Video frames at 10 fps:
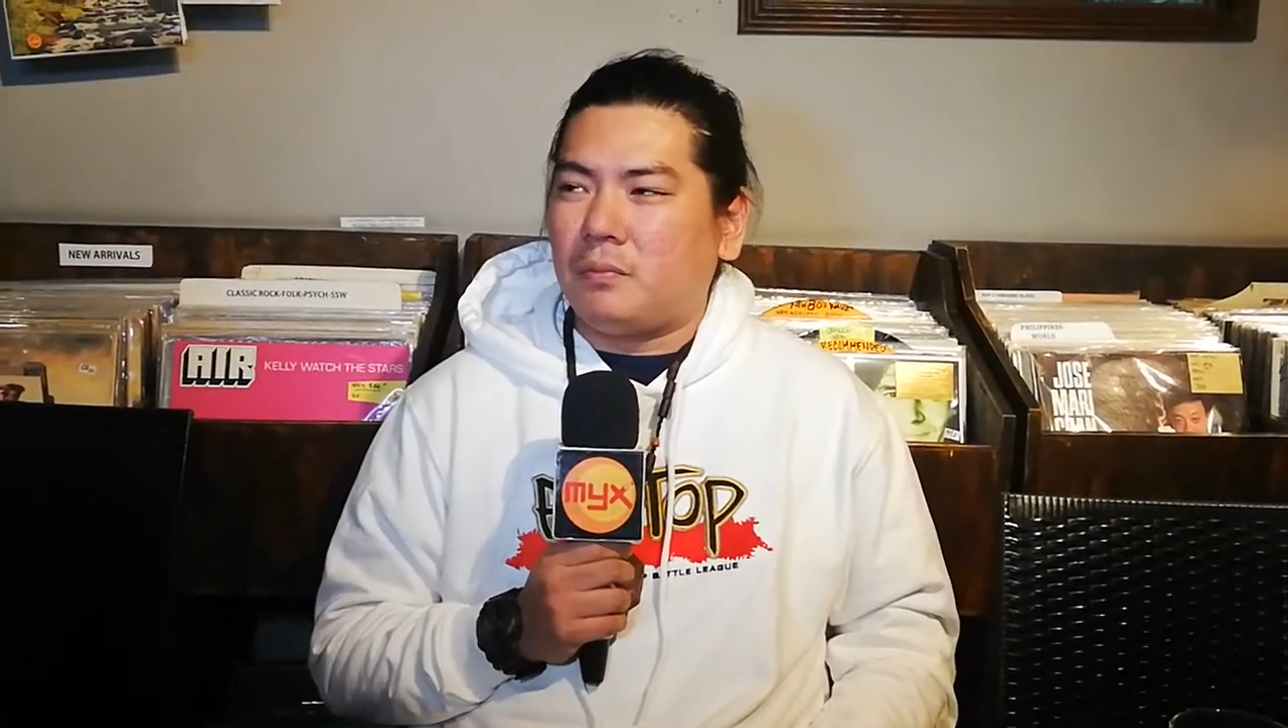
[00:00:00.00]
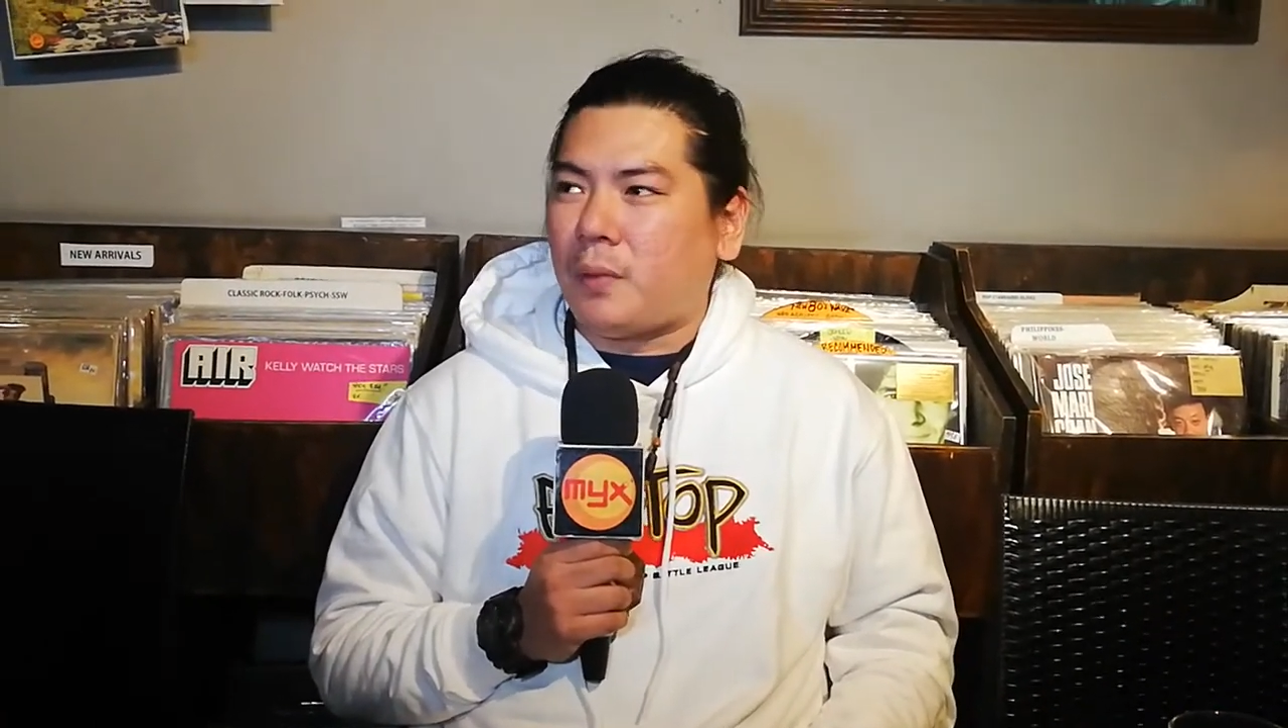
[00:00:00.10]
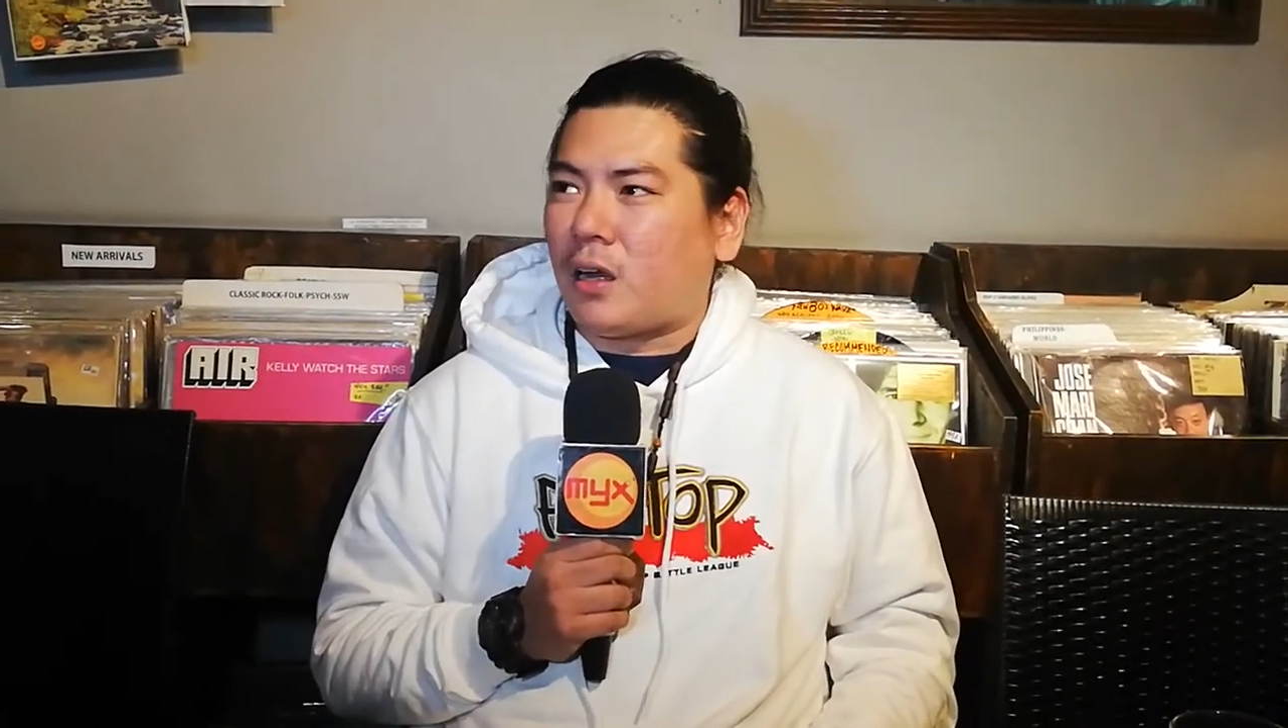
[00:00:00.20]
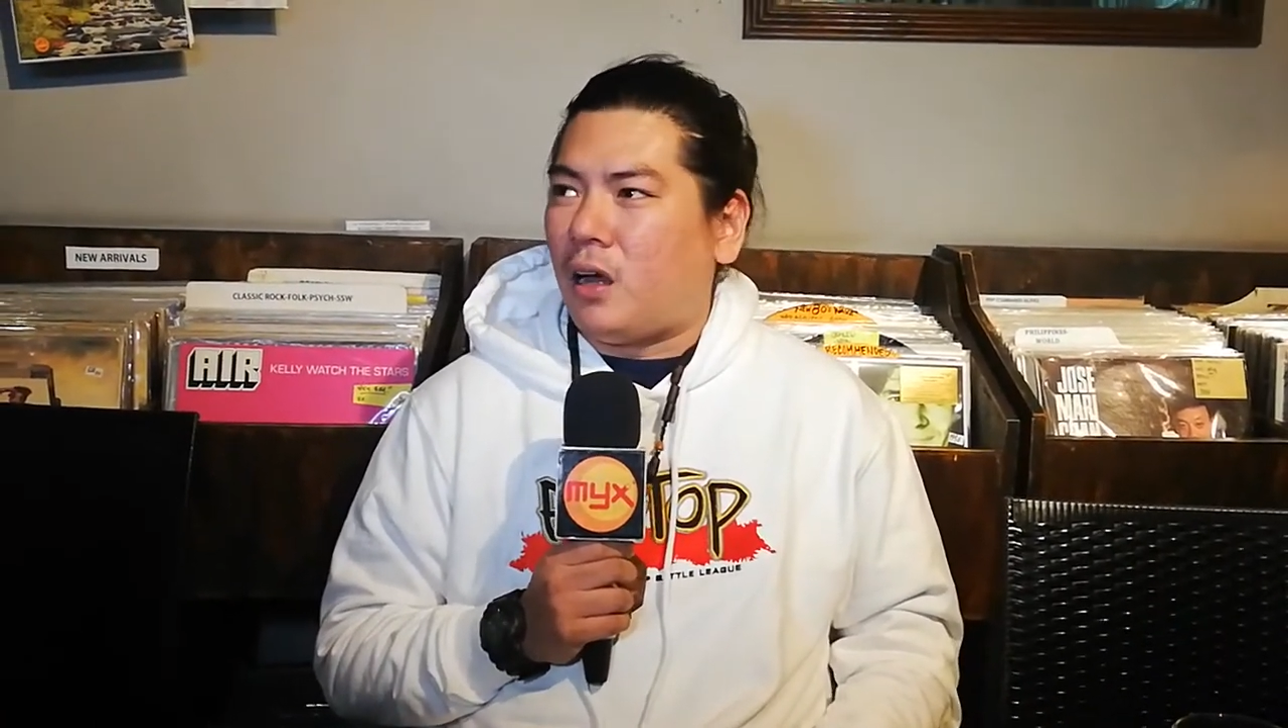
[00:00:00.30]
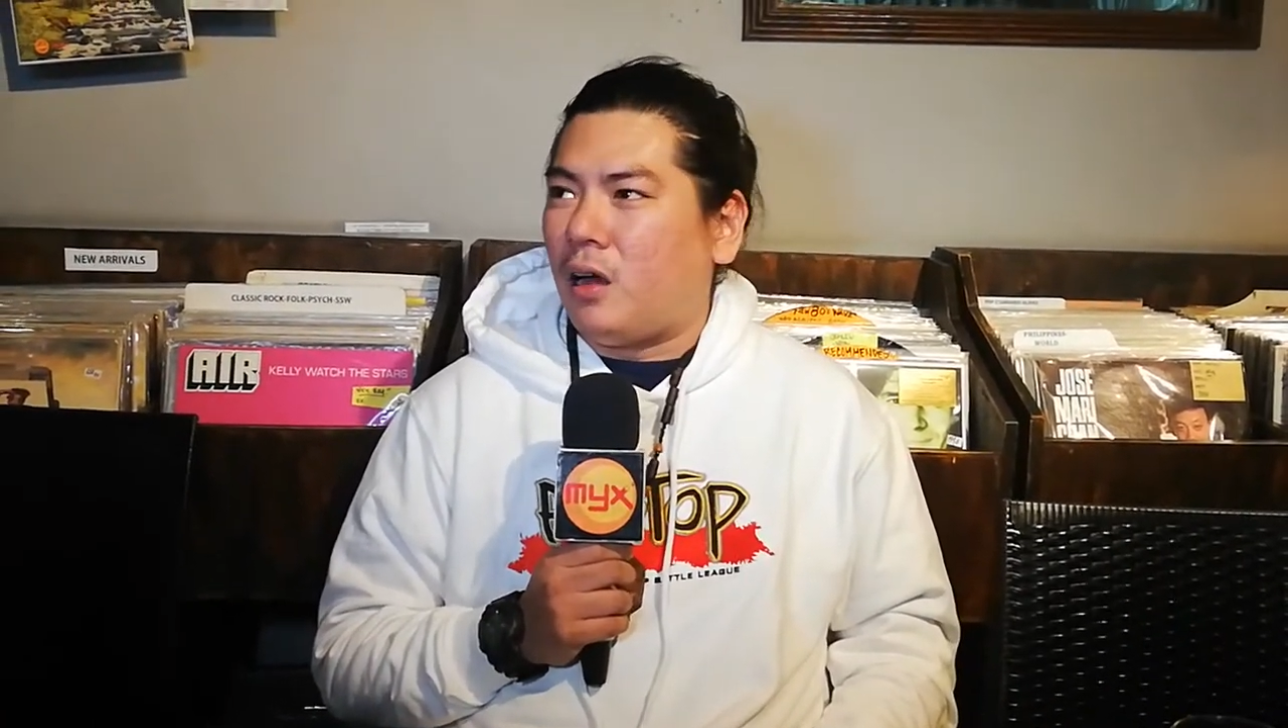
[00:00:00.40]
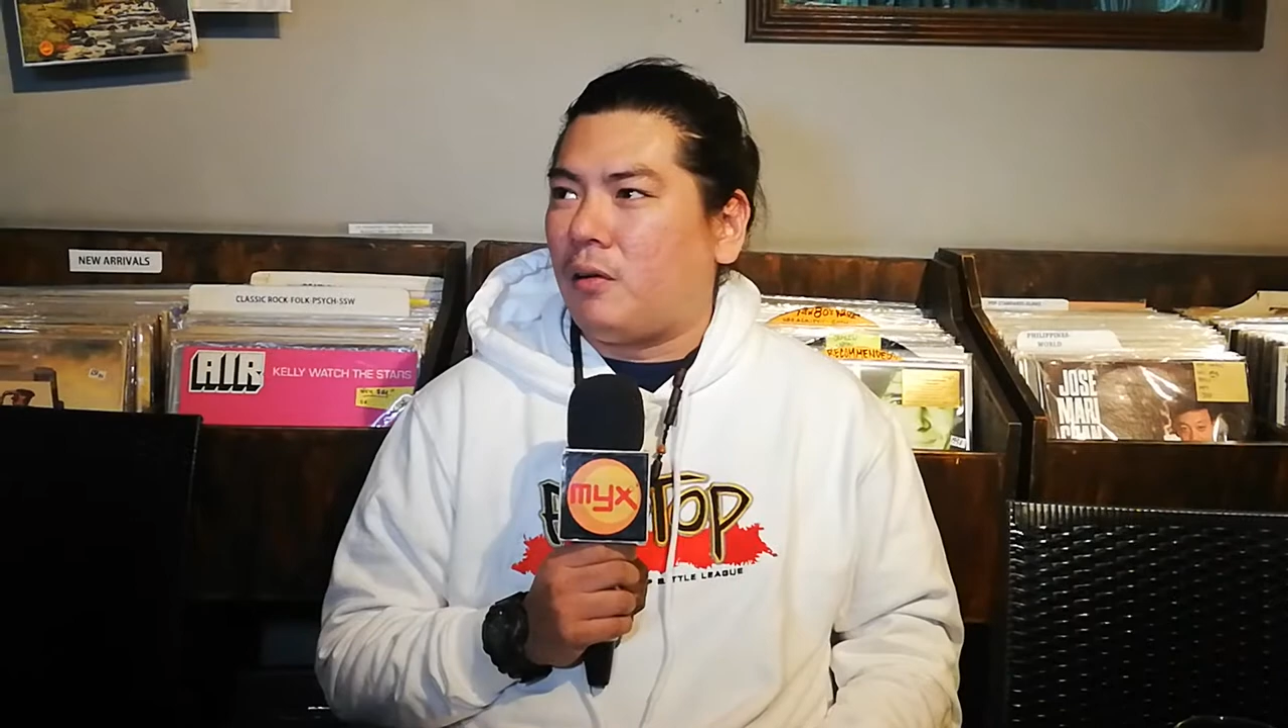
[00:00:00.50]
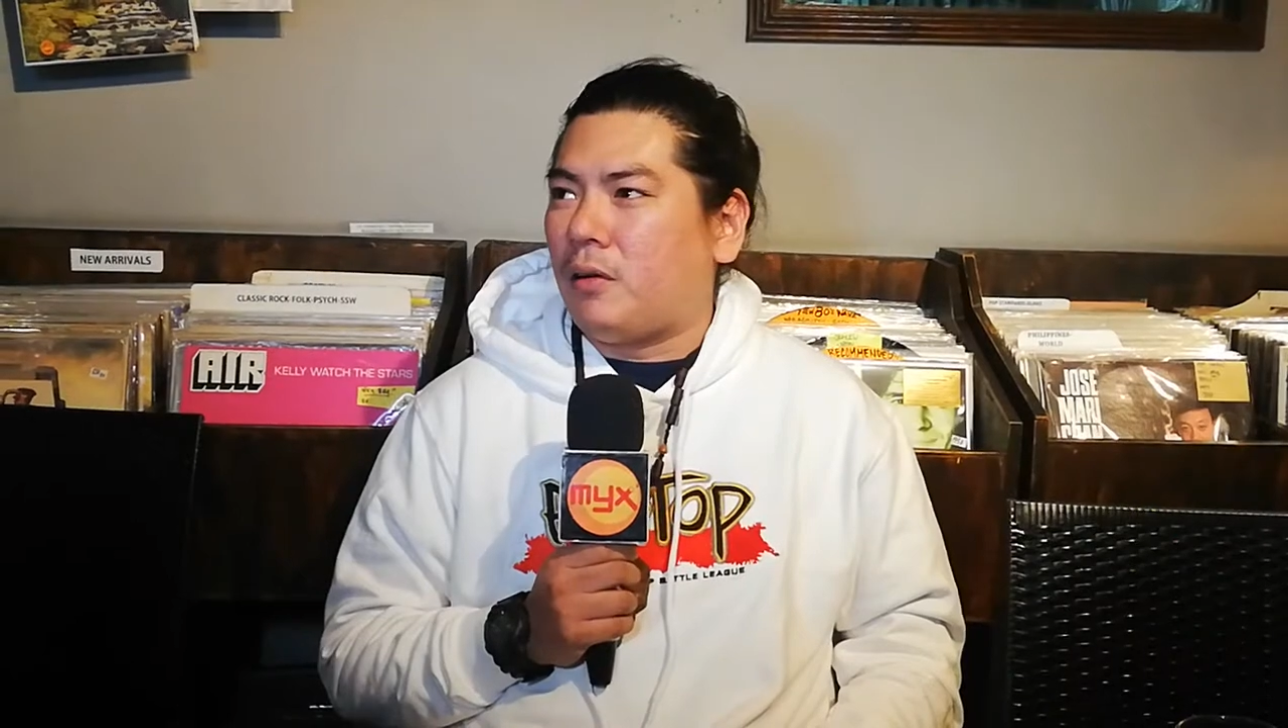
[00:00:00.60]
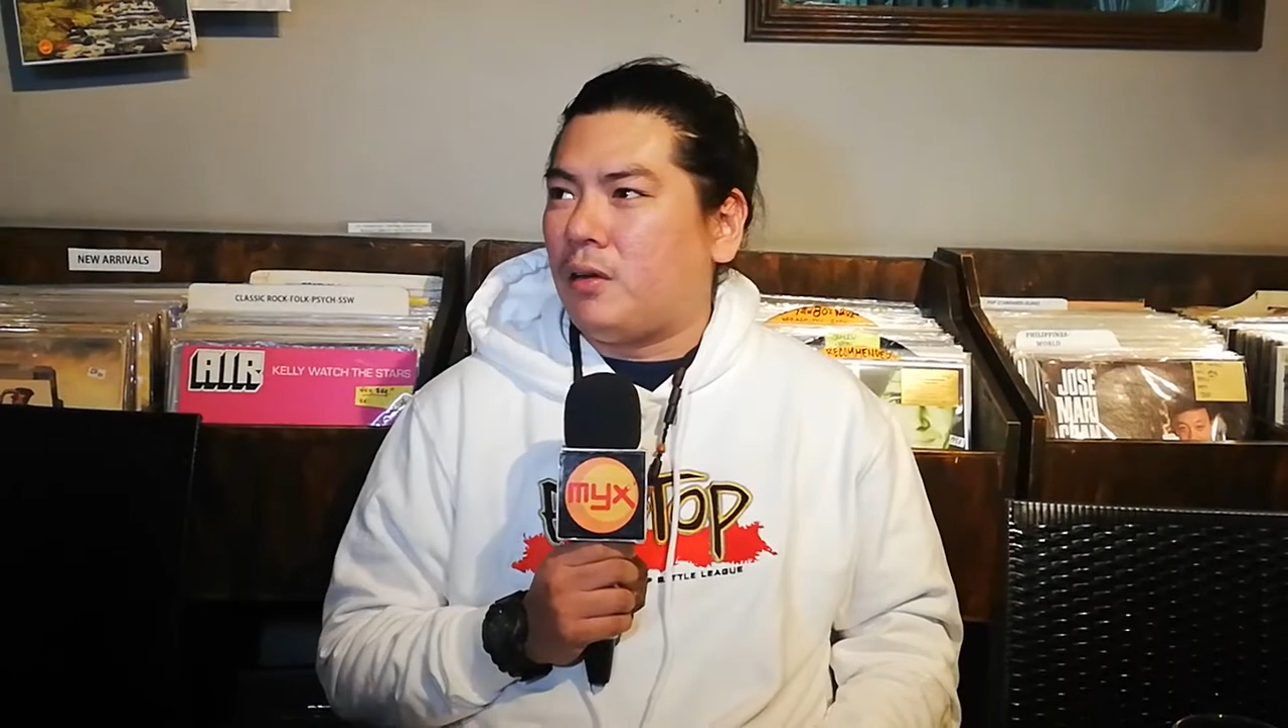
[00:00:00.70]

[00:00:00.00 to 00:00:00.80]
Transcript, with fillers: para